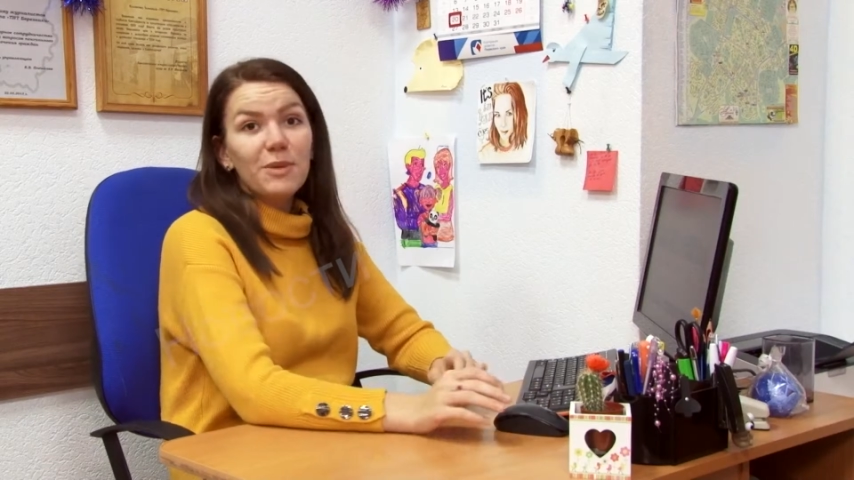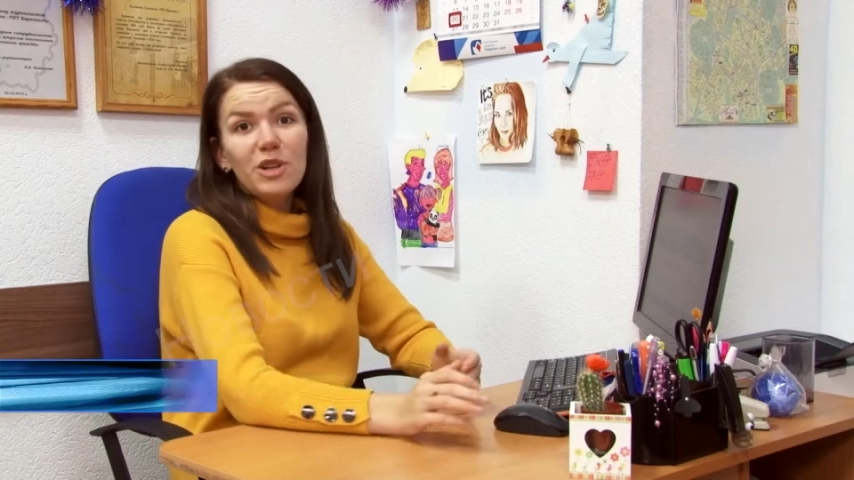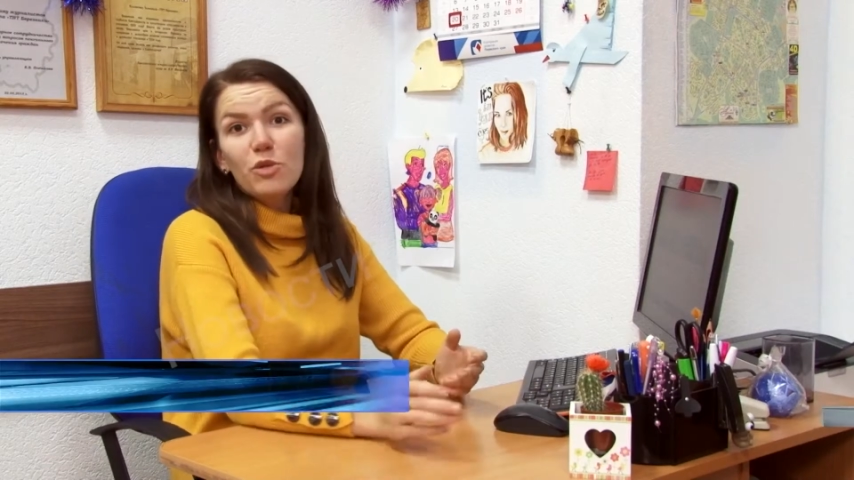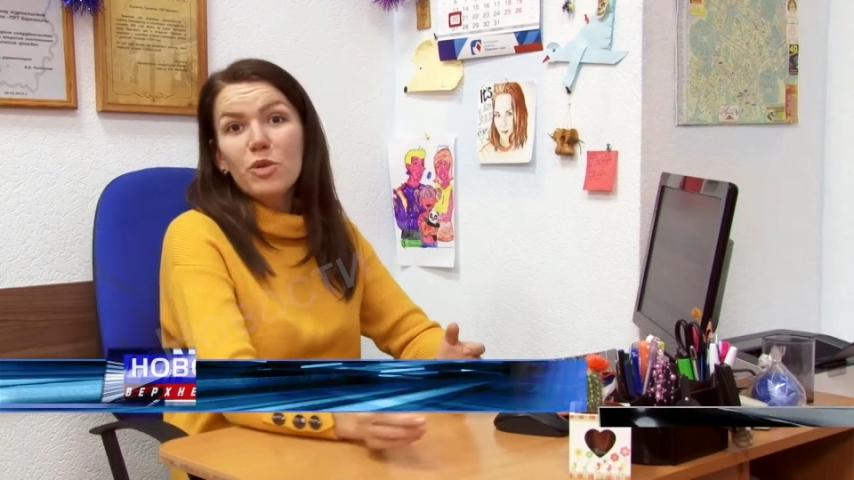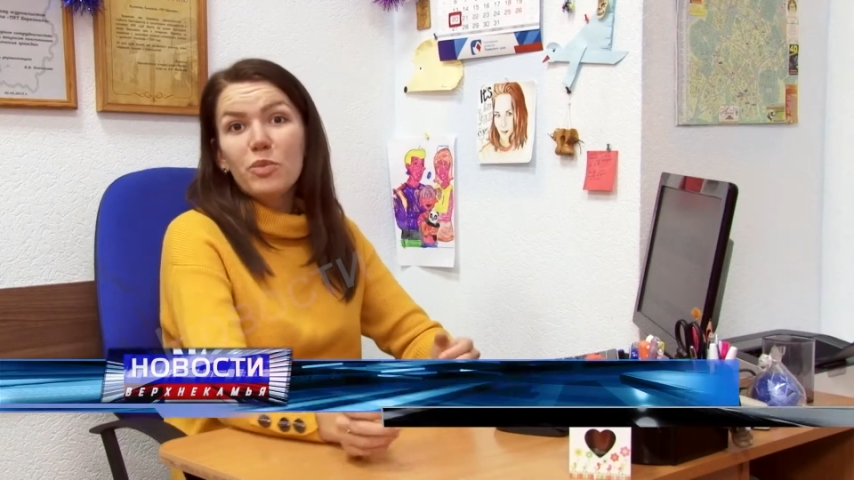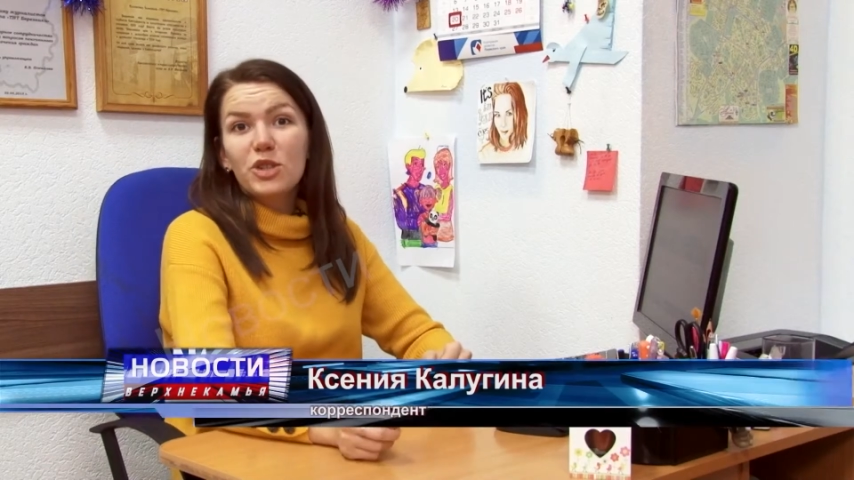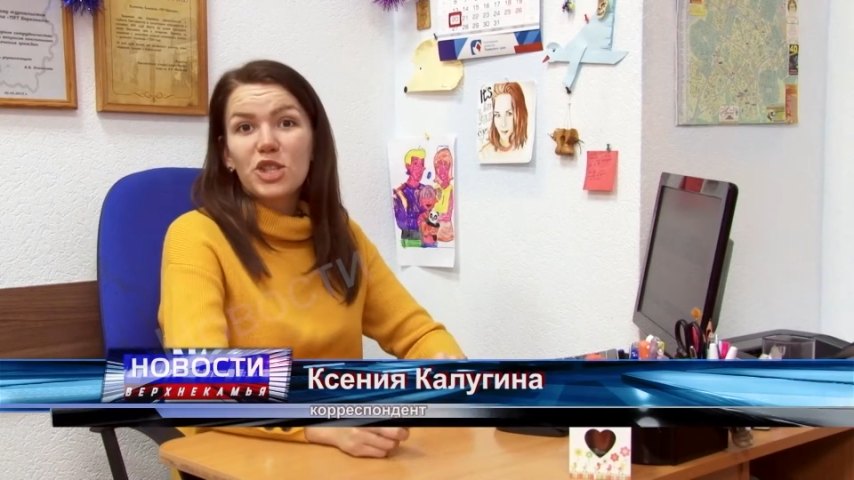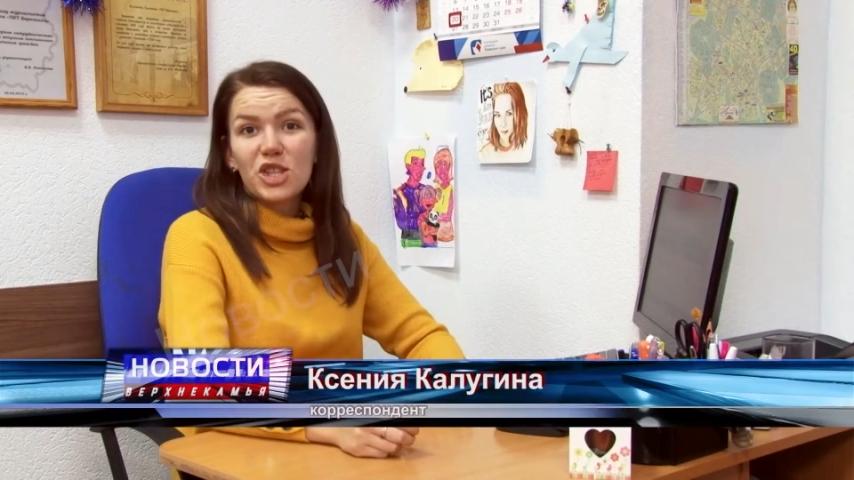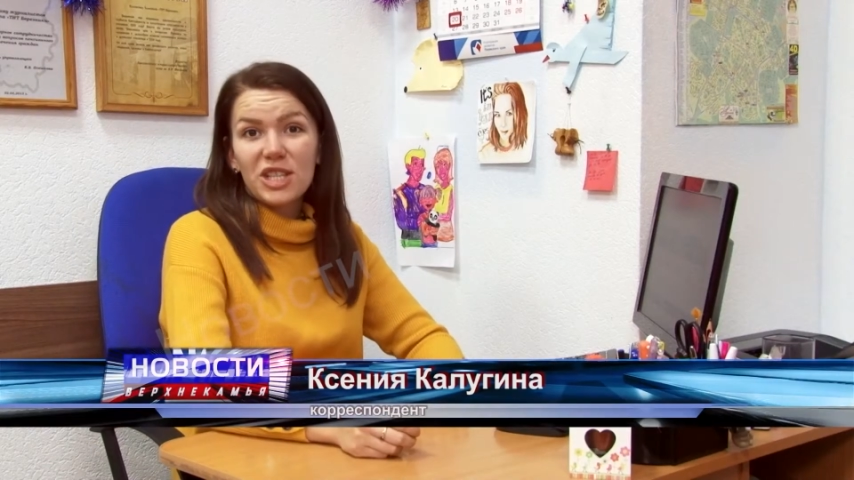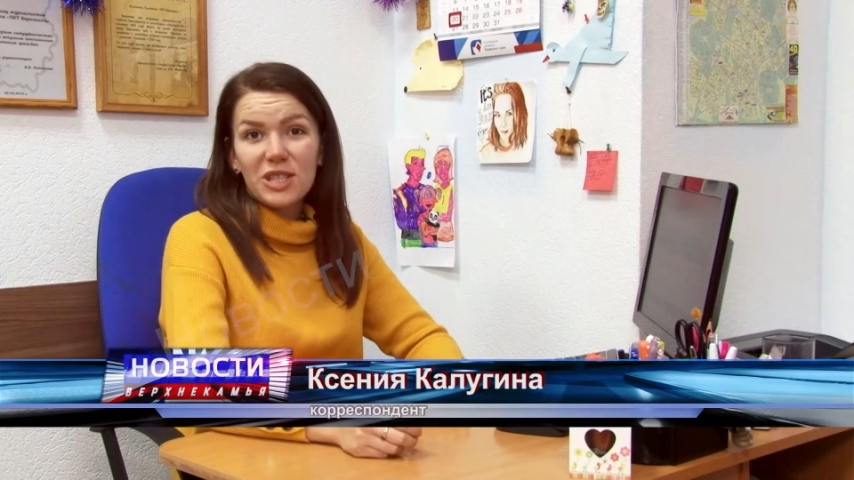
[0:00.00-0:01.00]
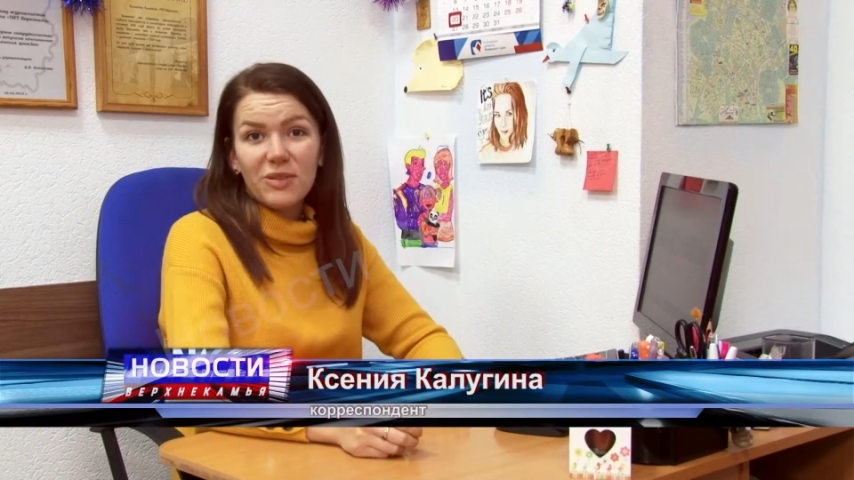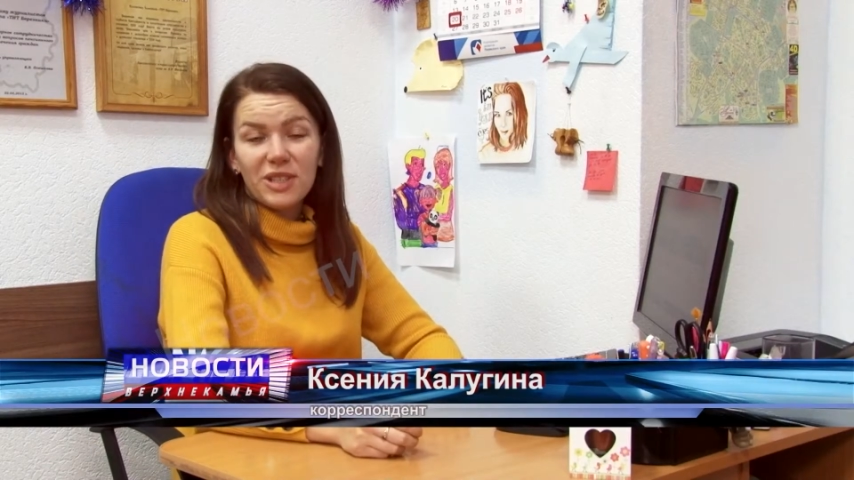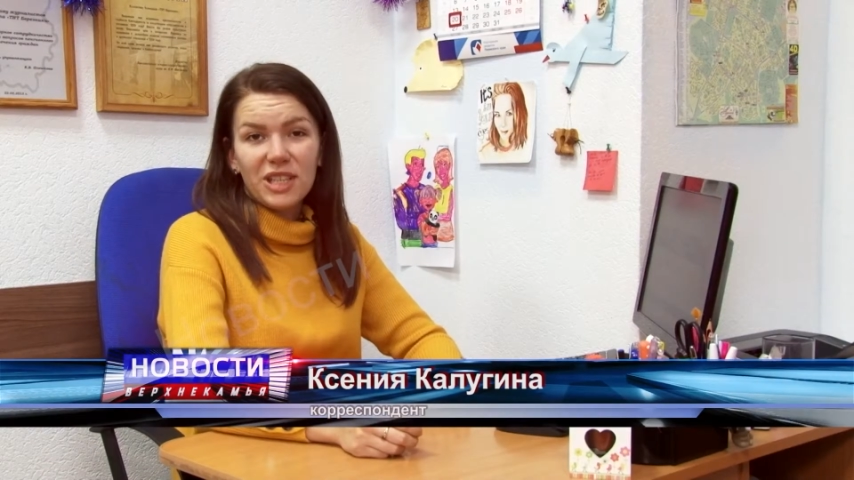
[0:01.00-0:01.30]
любим путешествовать,